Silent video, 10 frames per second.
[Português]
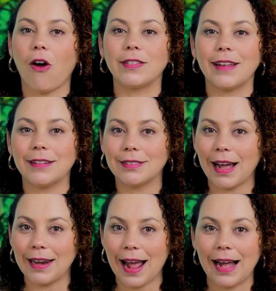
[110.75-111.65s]
ó,
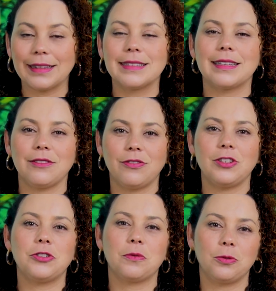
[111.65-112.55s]
detalhadas em
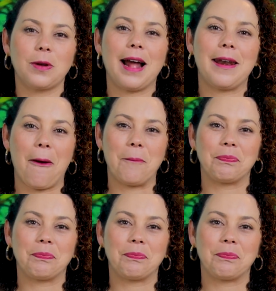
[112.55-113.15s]
vídeo no canal.